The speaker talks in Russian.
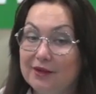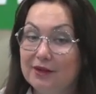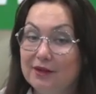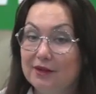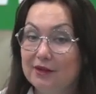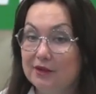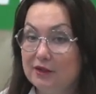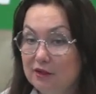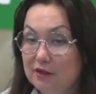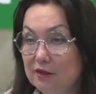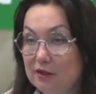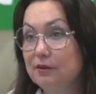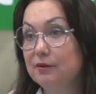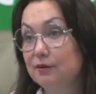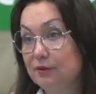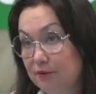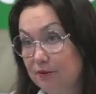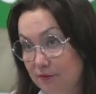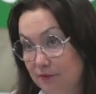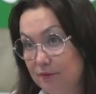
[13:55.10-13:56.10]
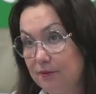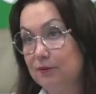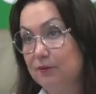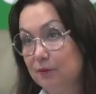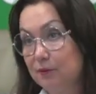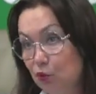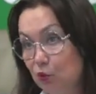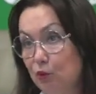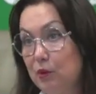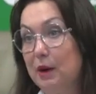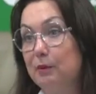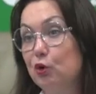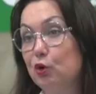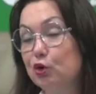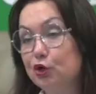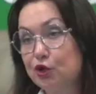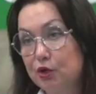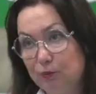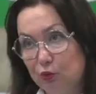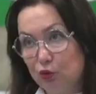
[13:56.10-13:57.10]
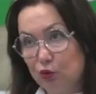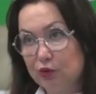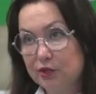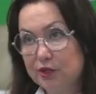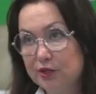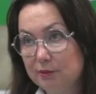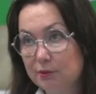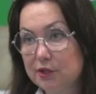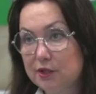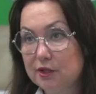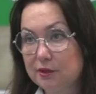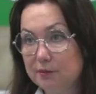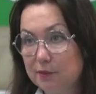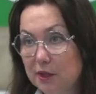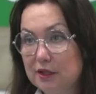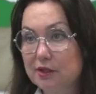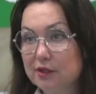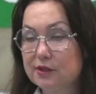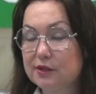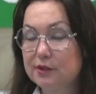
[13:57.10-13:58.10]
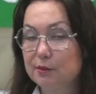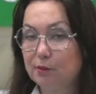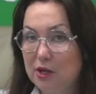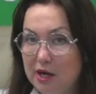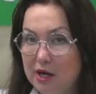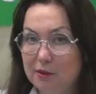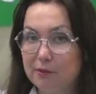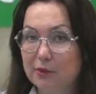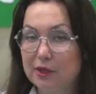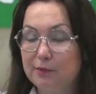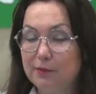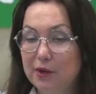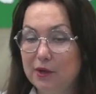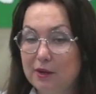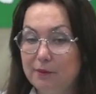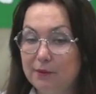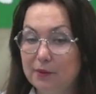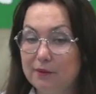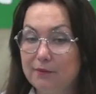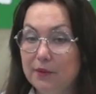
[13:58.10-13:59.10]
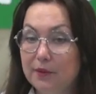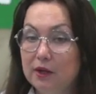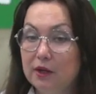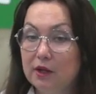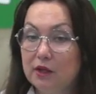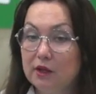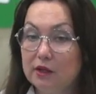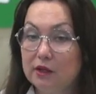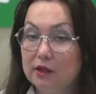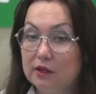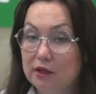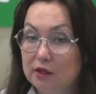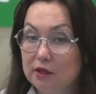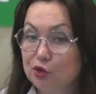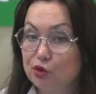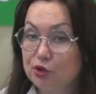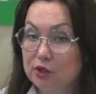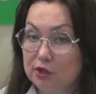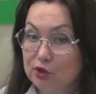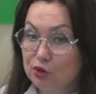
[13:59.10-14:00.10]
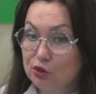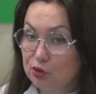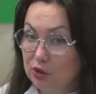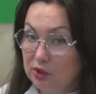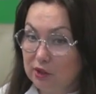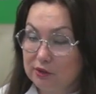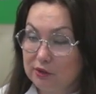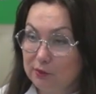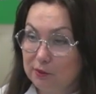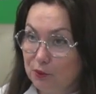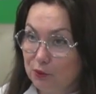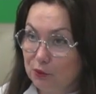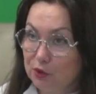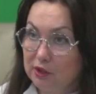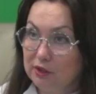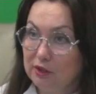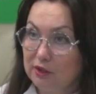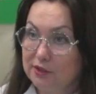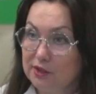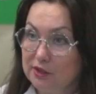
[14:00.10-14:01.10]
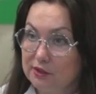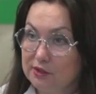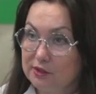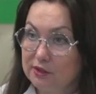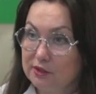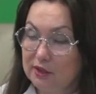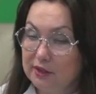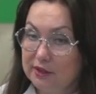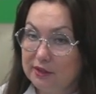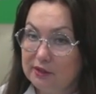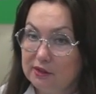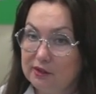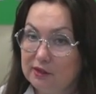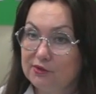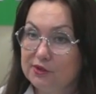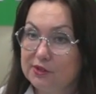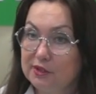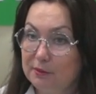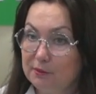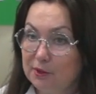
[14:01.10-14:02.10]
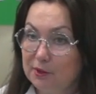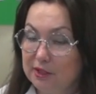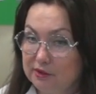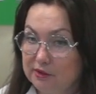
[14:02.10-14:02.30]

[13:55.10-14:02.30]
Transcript: И, ну, мама очень много с ними занималась, и мама, и папа. Я хочу сказать, что я их наблюдала несколько лет, и в 7 лет